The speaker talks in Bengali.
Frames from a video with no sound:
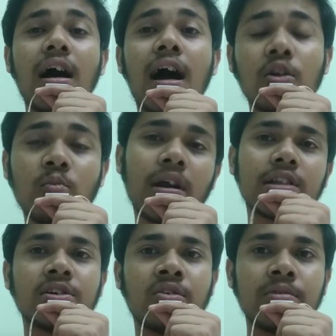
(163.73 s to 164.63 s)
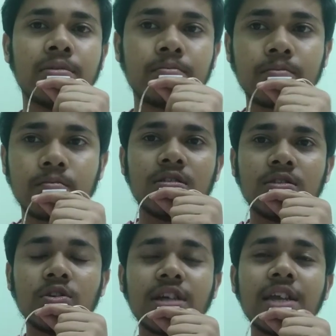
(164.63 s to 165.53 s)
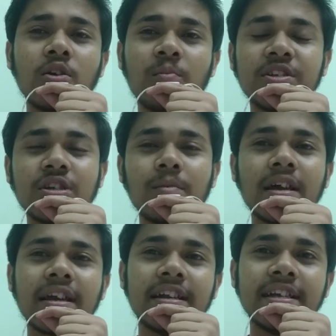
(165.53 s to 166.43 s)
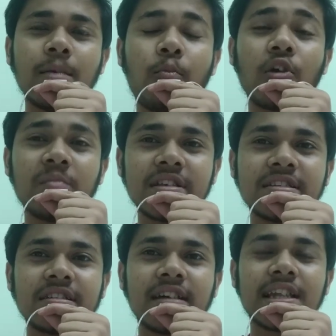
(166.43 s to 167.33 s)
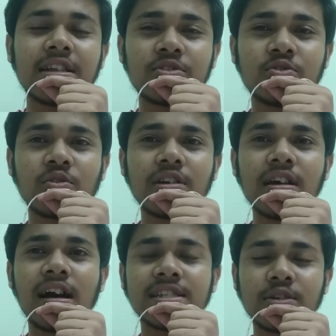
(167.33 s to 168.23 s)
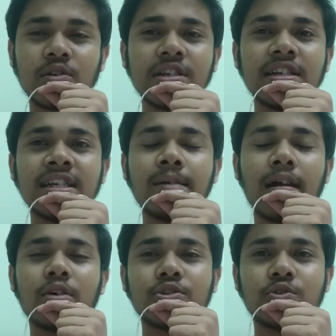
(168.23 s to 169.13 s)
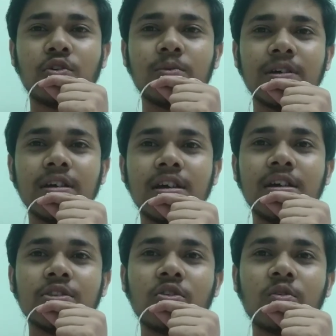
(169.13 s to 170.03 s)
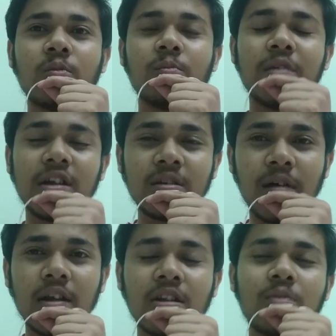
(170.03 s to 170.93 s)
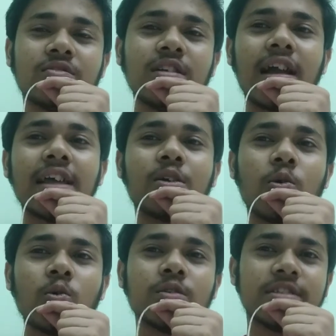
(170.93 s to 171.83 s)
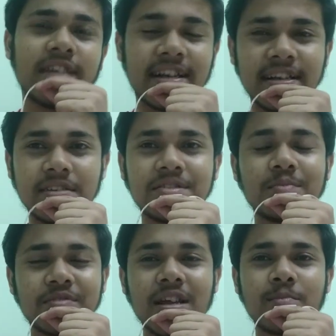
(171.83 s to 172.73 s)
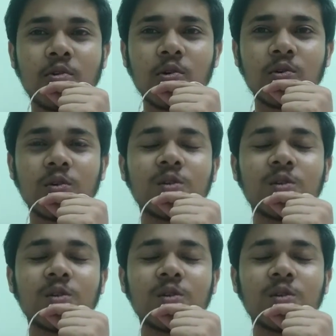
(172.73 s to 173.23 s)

আরও বাড়াতে হবে তো যাই হোক বেস্ট অফ লাক ইন্ডিয়া পরের ম্যাচ কাতারের সঙ্গে আশা করি ইন্ডিয়া ভালো কিছু করবে তো ভিডিওটাকে ভালো লাগলে অবশ্যই লাইক করো চ্যানেলটাকে সাবস্ক্রাইব করো